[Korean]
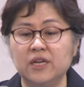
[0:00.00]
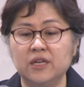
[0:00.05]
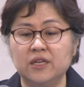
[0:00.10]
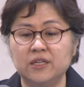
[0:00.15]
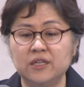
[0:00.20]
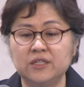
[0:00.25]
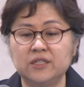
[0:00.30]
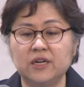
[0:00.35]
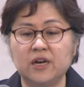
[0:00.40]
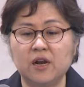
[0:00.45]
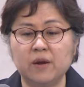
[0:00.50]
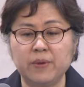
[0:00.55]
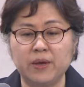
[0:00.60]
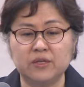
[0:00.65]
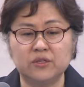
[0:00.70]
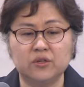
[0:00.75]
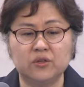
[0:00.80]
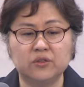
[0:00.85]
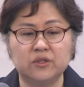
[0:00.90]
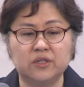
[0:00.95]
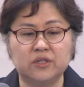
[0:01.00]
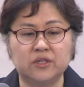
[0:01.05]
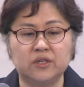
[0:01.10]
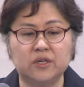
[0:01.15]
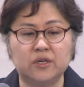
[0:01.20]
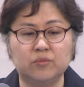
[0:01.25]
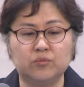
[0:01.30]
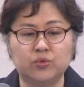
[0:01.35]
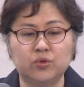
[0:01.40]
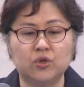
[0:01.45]
이스라엘
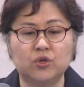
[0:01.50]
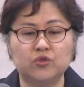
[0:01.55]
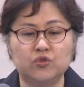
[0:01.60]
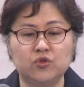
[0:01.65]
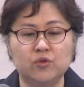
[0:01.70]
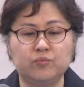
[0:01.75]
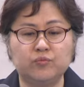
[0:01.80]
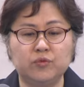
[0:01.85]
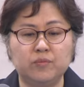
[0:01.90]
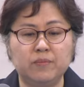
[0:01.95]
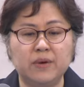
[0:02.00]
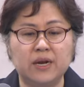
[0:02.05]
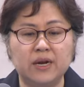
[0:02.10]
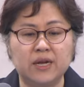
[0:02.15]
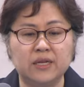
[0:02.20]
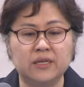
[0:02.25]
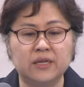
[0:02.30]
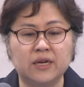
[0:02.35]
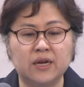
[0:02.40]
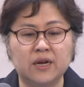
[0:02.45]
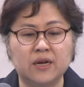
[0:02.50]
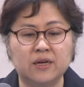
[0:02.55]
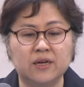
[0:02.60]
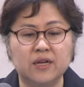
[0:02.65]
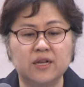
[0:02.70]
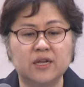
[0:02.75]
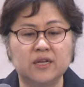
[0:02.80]
백성들을 풀어줄 뿐만 아니라